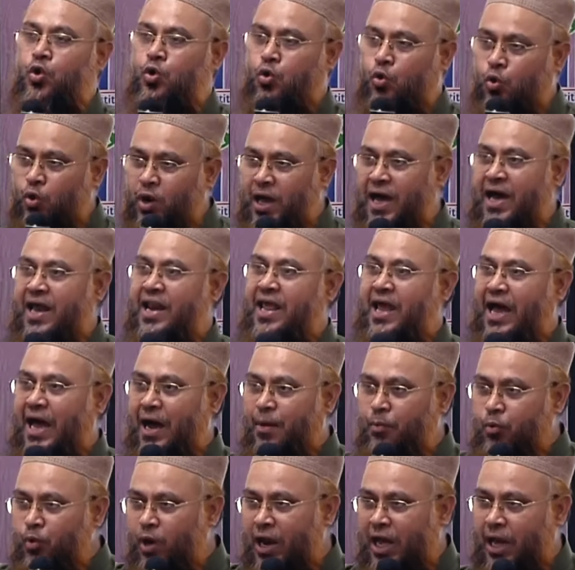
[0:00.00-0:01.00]
কোরআনে
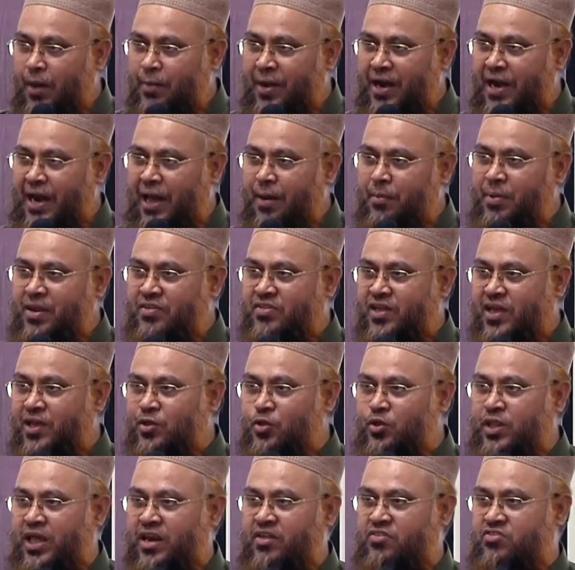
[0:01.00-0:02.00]
আবুল আহাবের নাম নিছে
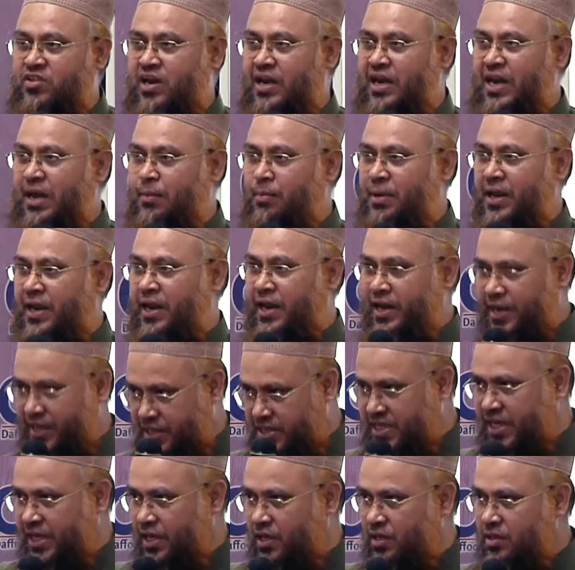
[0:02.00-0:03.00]
কিন্তু তার স্ত্রীর নাম নেয়
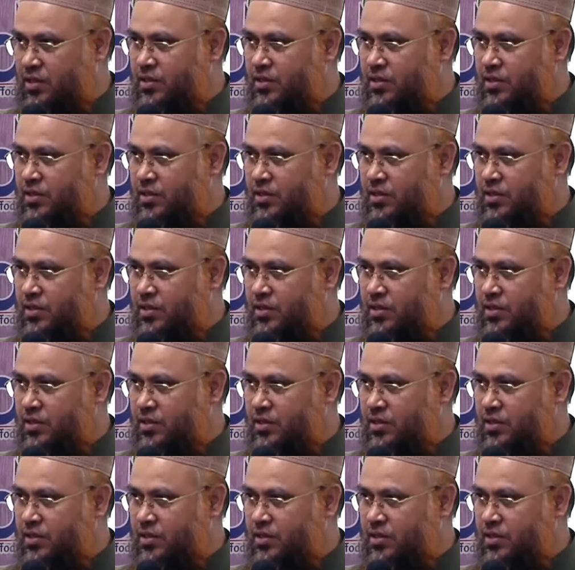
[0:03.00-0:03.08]
নিয়েছে